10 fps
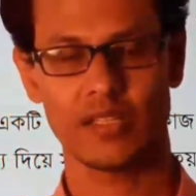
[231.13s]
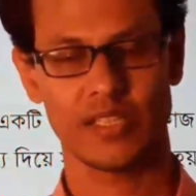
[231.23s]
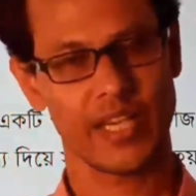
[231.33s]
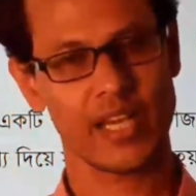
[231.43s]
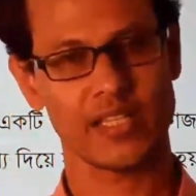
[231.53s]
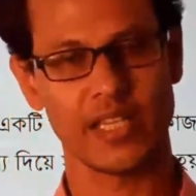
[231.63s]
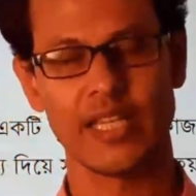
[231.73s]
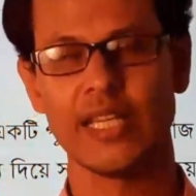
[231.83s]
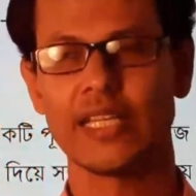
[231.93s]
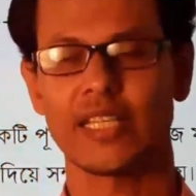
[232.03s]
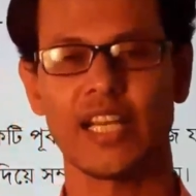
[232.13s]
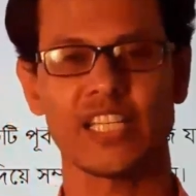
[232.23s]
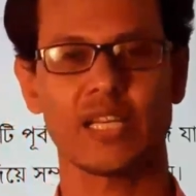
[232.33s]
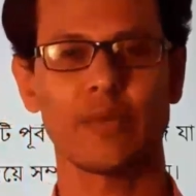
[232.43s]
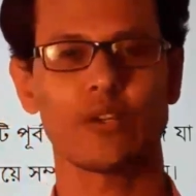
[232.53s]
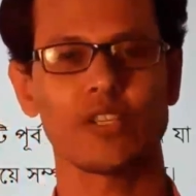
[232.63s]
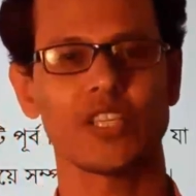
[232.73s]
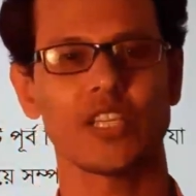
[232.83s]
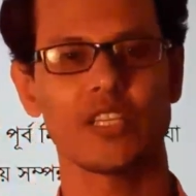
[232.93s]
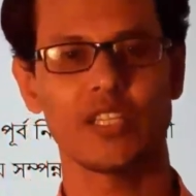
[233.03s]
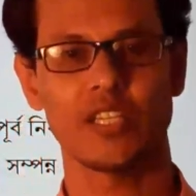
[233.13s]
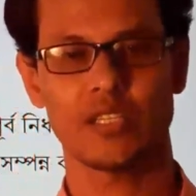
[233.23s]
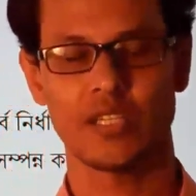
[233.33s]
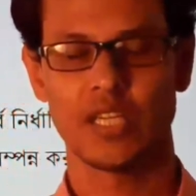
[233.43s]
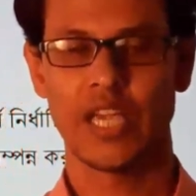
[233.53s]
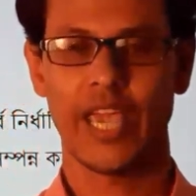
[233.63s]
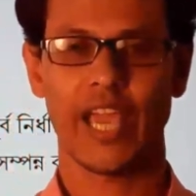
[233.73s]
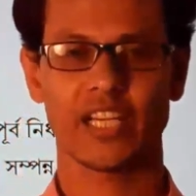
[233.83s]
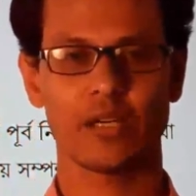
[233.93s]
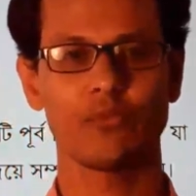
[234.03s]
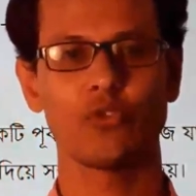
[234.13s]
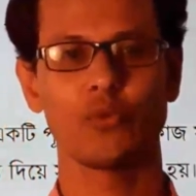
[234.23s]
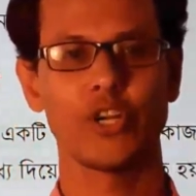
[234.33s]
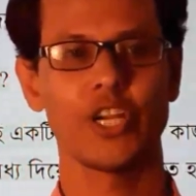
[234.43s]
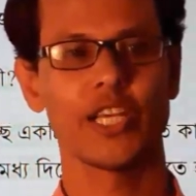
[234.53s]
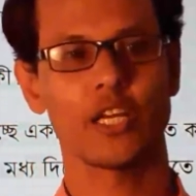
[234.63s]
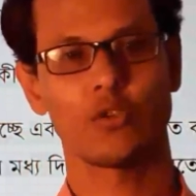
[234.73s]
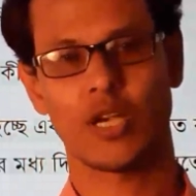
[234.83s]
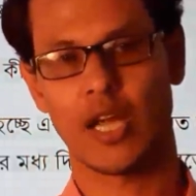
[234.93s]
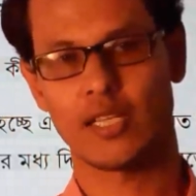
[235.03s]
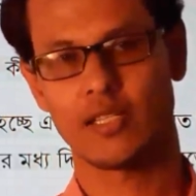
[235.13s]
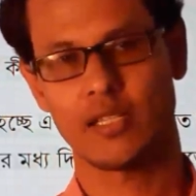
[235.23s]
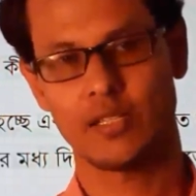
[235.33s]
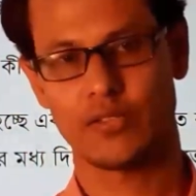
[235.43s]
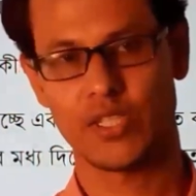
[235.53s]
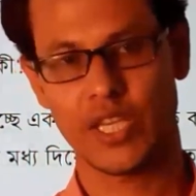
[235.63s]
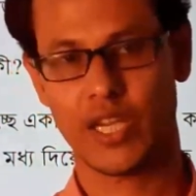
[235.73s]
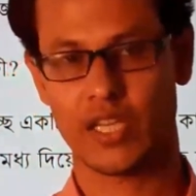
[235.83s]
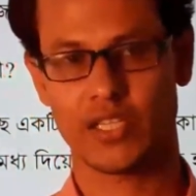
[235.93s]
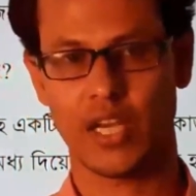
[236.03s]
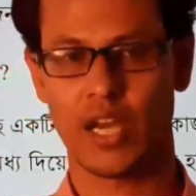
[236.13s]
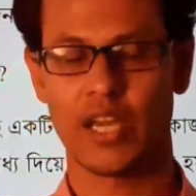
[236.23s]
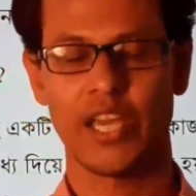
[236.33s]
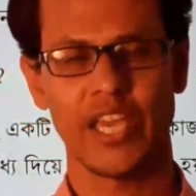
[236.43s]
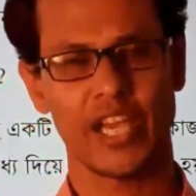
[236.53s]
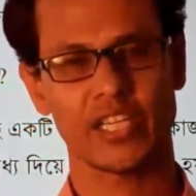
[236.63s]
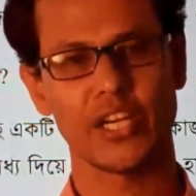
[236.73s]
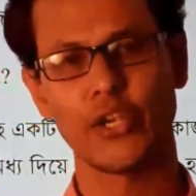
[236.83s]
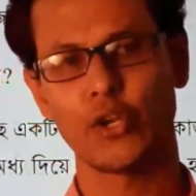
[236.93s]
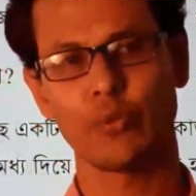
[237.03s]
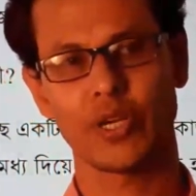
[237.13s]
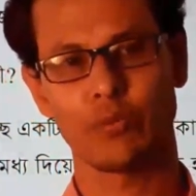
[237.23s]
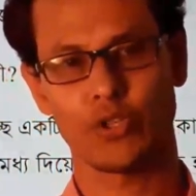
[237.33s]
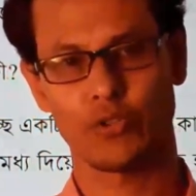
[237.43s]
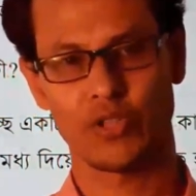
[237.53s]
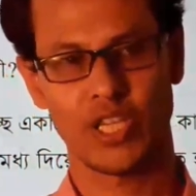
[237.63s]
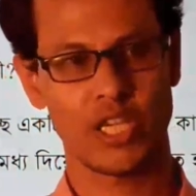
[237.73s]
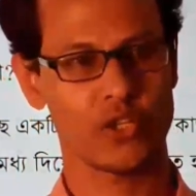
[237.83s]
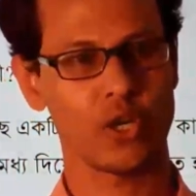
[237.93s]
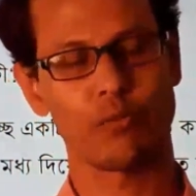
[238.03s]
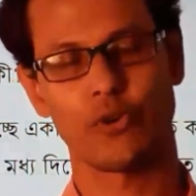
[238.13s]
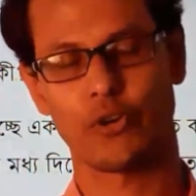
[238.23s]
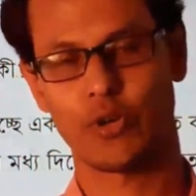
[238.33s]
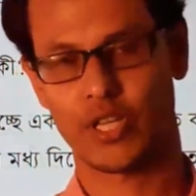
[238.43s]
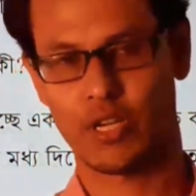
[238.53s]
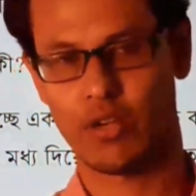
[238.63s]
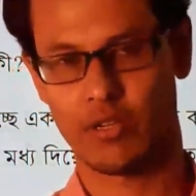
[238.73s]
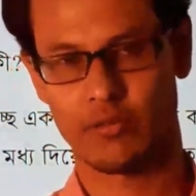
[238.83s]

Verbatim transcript: ঠিক আছে তাহলে অ্যাসাইনমেন্ট হচ্ছে কি জিনিস একটা পূর্ব নির্ধারিত কাজ যে কাজটা একটা নিয়মের মধ্য দিয়ে সম্পন্ন করতে হয়